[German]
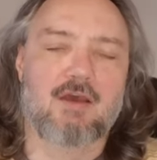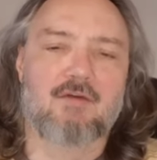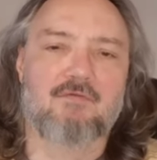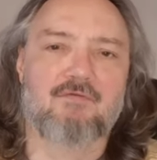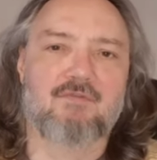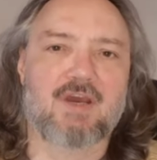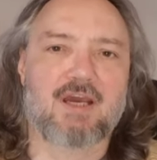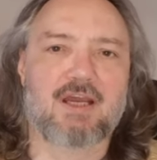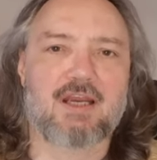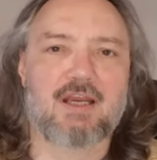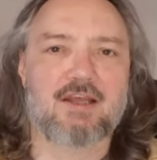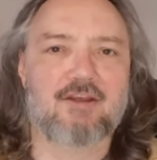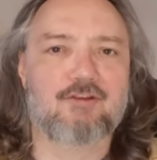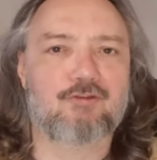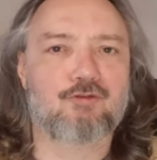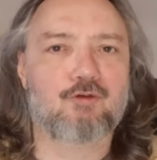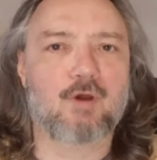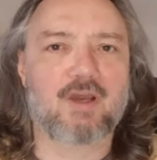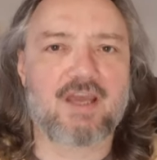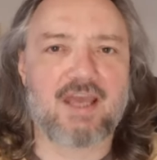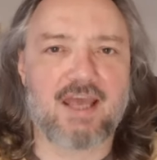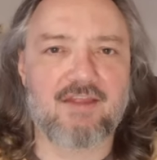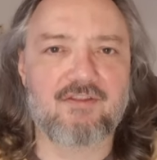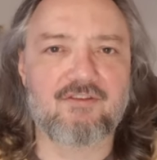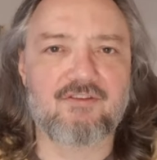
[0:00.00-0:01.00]
wirklich
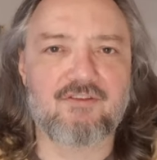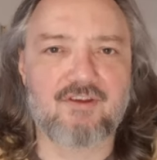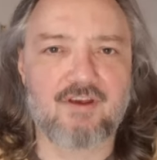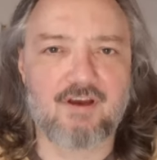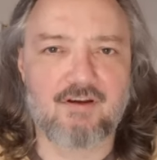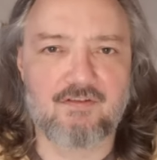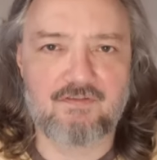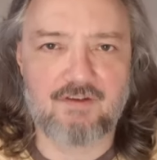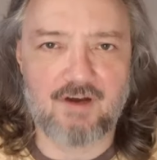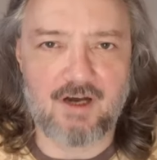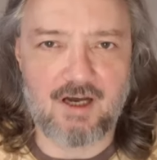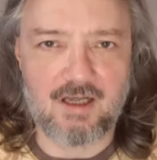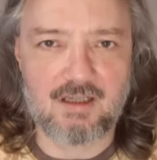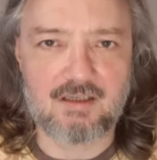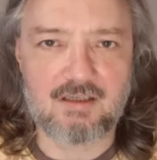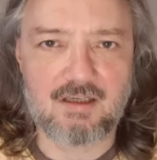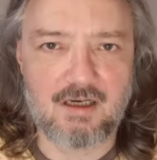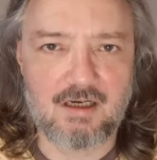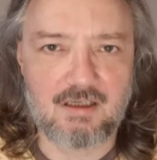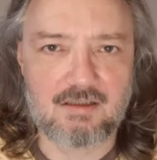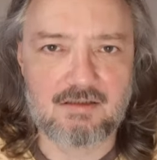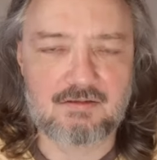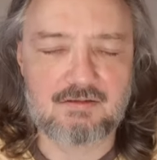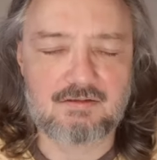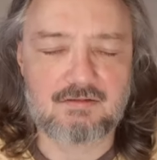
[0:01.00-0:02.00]
zur Gänze erfahren
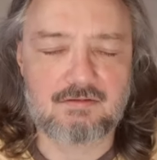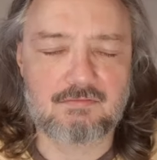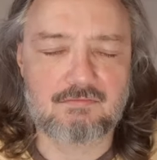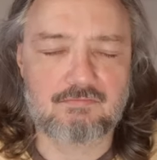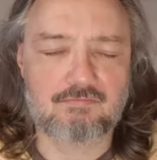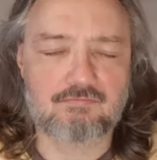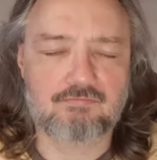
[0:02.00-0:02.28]
hat,